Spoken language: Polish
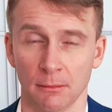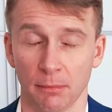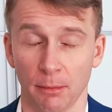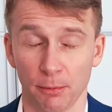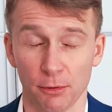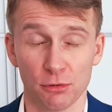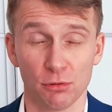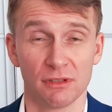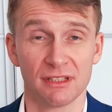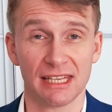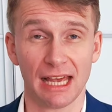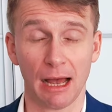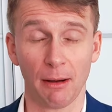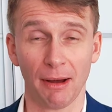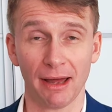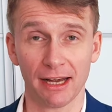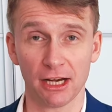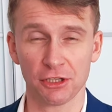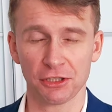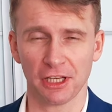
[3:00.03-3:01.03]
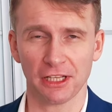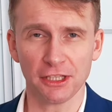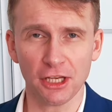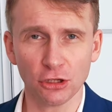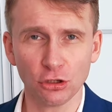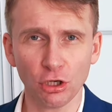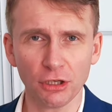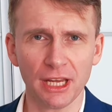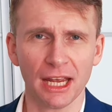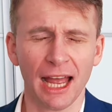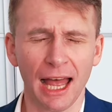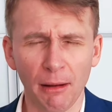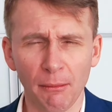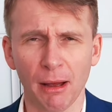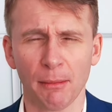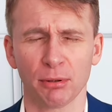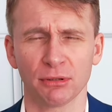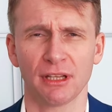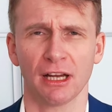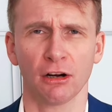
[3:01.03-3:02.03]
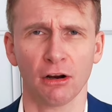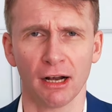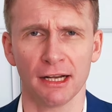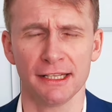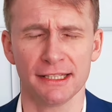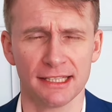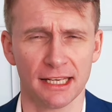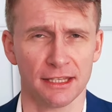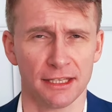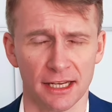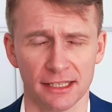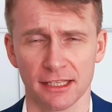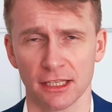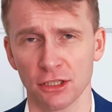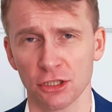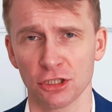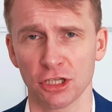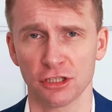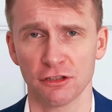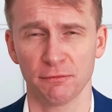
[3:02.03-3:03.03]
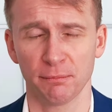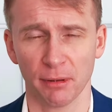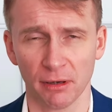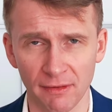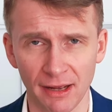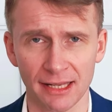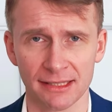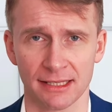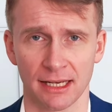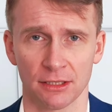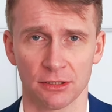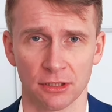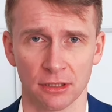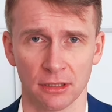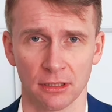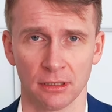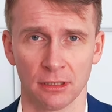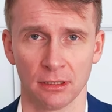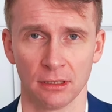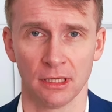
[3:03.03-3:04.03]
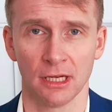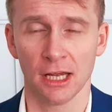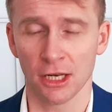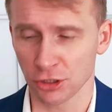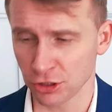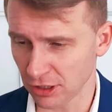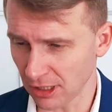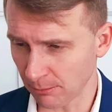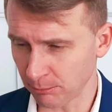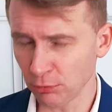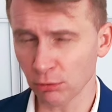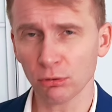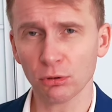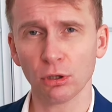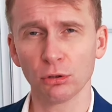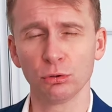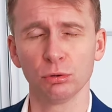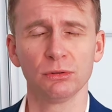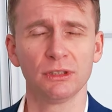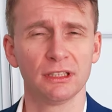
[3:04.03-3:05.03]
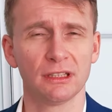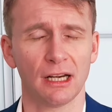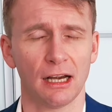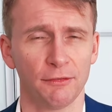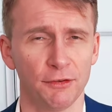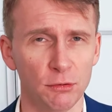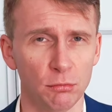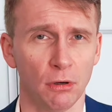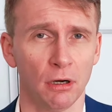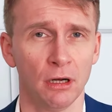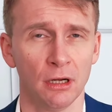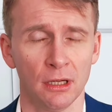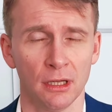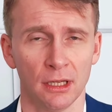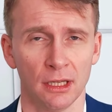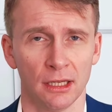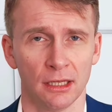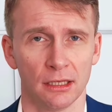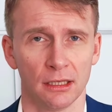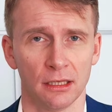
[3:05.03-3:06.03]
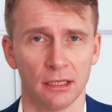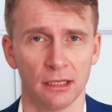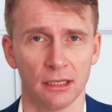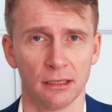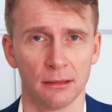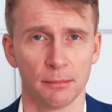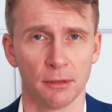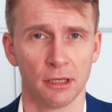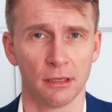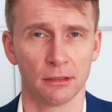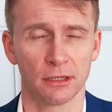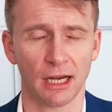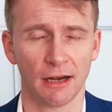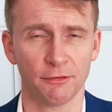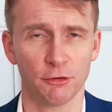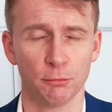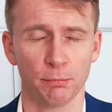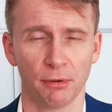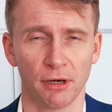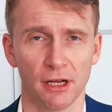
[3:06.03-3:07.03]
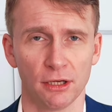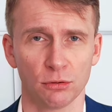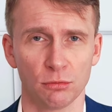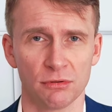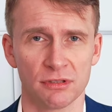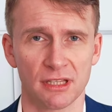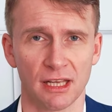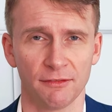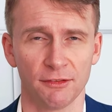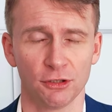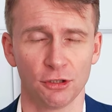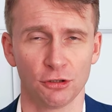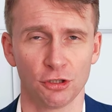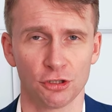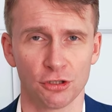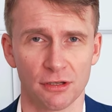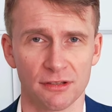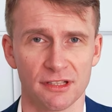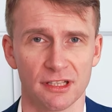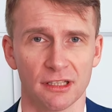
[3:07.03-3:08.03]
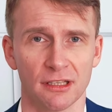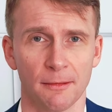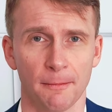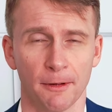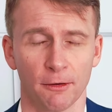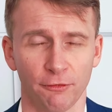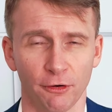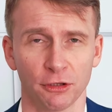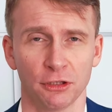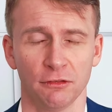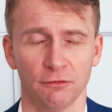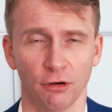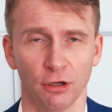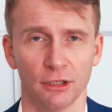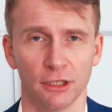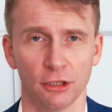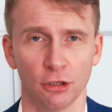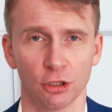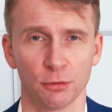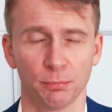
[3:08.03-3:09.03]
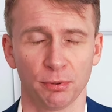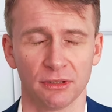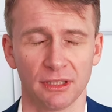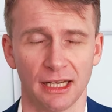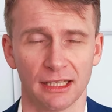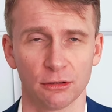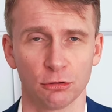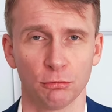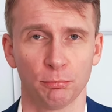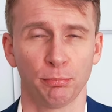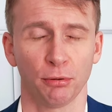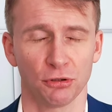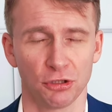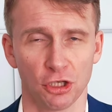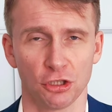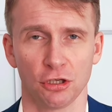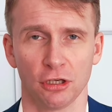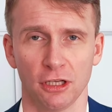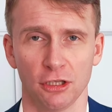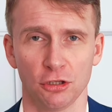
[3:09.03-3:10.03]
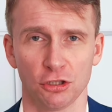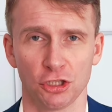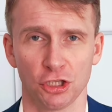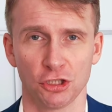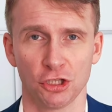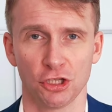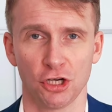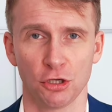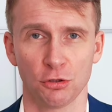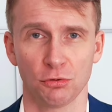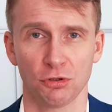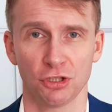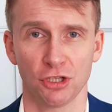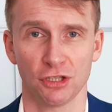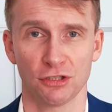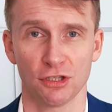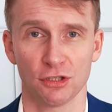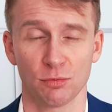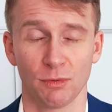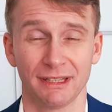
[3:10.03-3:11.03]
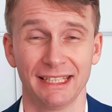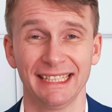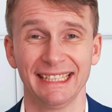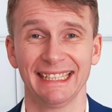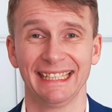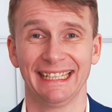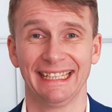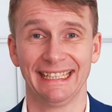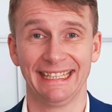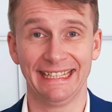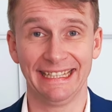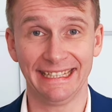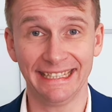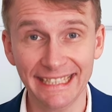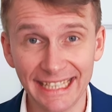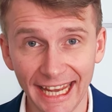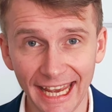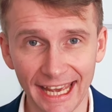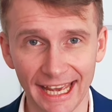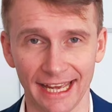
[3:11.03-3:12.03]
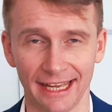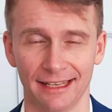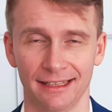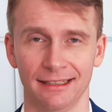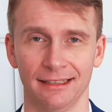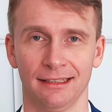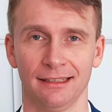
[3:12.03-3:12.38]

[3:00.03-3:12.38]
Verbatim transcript: Po prostu cała reszta nie dojechała, bo ta koalicja nie chce tych rzeczy wprowadzać. Czy na biurko Dudy trafiło, yy, trafił projekt ustawy dotyczący kwoty wolnej od podatku podniesionej do 60 tysięcy złotych? Nie!